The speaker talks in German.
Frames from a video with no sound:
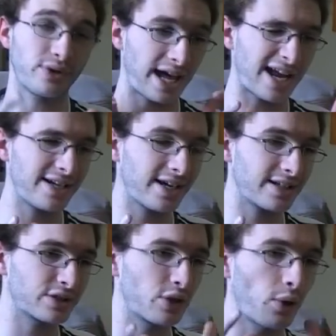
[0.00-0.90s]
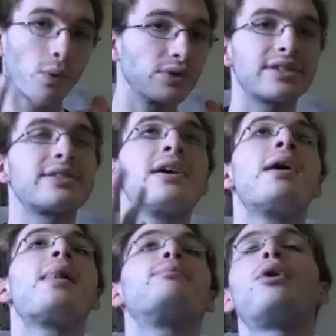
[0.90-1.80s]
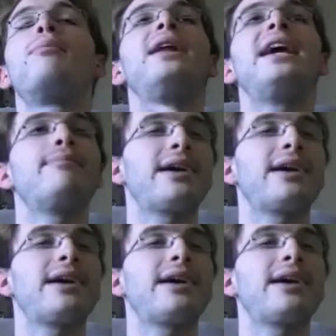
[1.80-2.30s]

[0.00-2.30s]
ein anderes großes Problem.